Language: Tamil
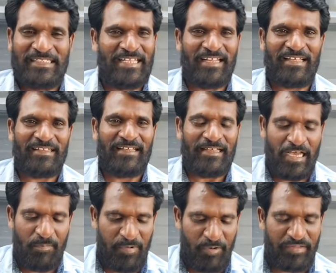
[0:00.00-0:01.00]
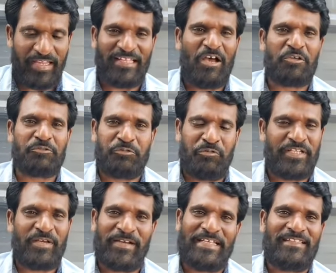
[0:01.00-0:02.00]
சீனா தான் அப்போ அவனுக்கு ஏதாவது
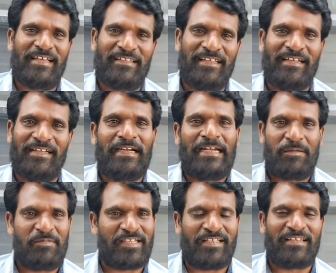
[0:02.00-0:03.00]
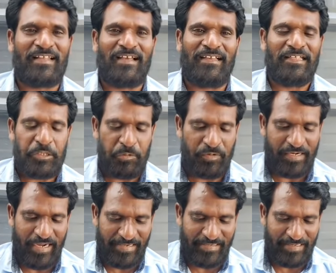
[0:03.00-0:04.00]
சூன்யம் வைத்தாதான் நமக்கு எதிராக எந்த ஒரு
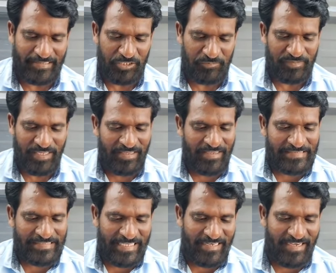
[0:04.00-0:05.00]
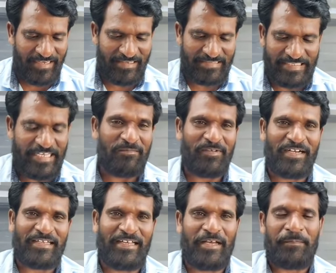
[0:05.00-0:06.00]
காய் நகத்திலும் சீனாக்காரன் செய்ய
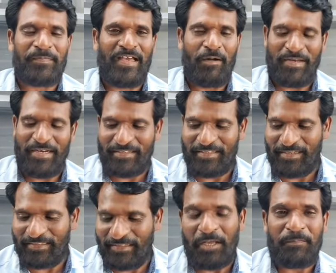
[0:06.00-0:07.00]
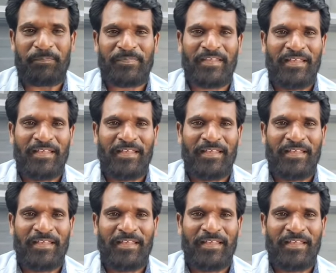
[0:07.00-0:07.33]
மாட்டான் அப்படின்றதுக்காக தான்